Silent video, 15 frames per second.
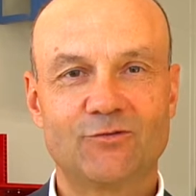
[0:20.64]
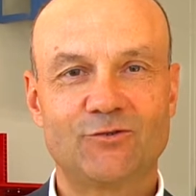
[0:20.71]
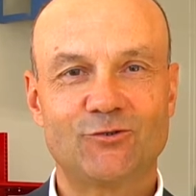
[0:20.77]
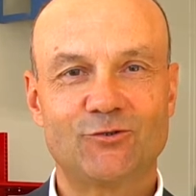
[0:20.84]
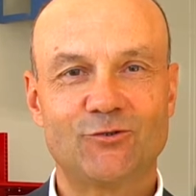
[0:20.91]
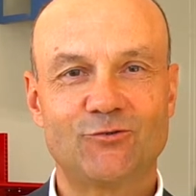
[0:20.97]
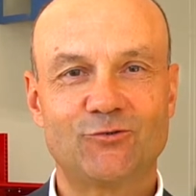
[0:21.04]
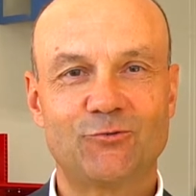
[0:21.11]

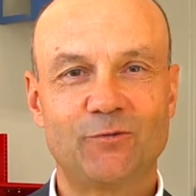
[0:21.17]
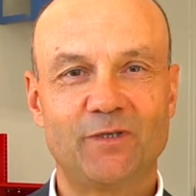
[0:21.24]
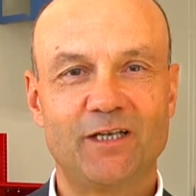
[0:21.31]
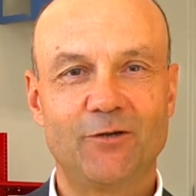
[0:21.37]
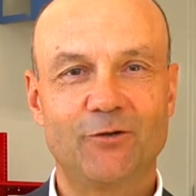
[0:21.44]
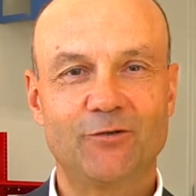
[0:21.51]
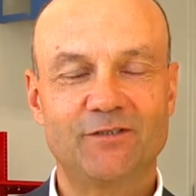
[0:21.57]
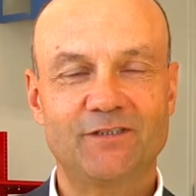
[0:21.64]
je suis
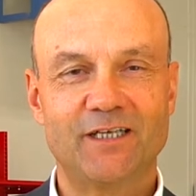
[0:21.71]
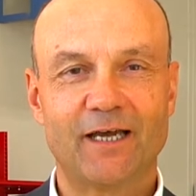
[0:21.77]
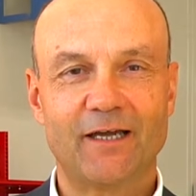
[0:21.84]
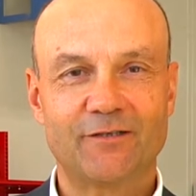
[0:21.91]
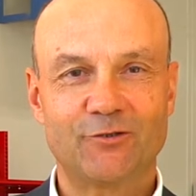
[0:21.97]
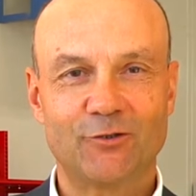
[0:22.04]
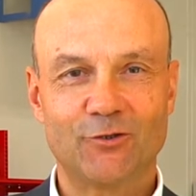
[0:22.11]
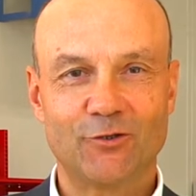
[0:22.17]
le
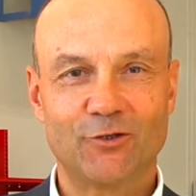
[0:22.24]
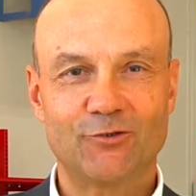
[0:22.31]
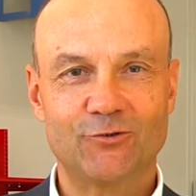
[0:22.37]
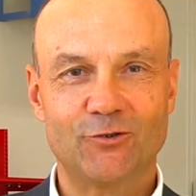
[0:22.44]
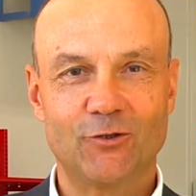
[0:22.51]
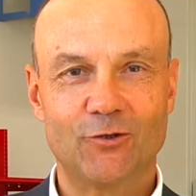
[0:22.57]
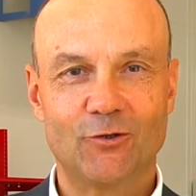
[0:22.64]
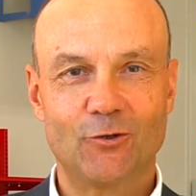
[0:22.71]
directeur
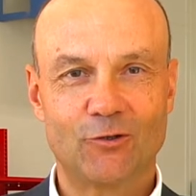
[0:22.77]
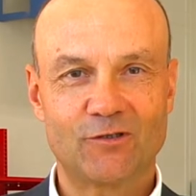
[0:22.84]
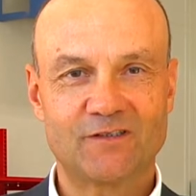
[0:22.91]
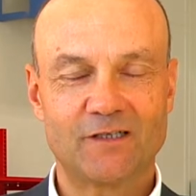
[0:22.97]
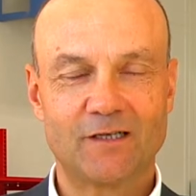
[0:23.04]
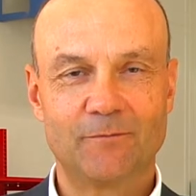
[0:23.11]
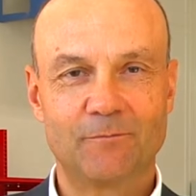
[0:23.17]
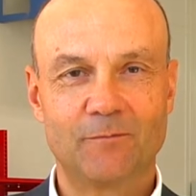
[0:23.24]
de
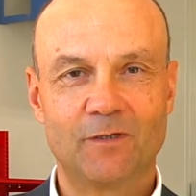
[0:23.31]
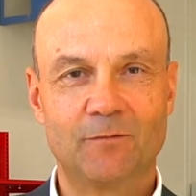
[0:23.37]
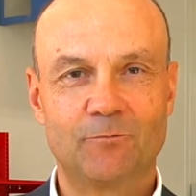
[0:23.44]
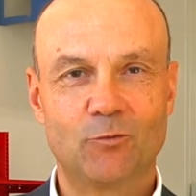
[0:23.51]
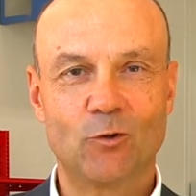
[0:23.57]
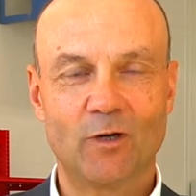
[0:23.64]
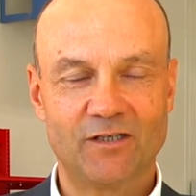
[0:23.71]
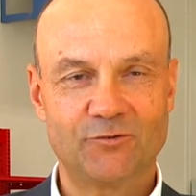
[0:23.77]
l'Oxam
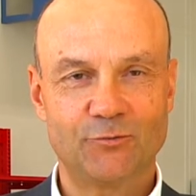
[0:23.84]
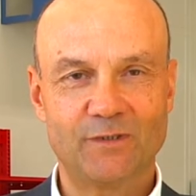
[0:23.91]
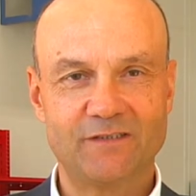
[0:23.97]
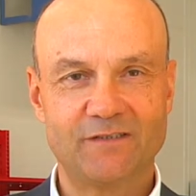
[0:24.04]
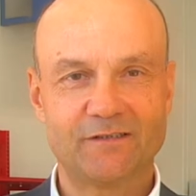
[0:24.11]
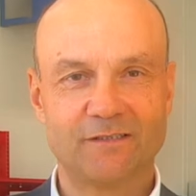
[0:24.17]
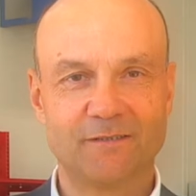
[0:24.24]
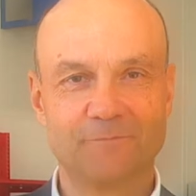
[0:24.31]
pour la
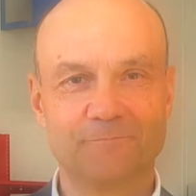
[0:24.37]
Suisse.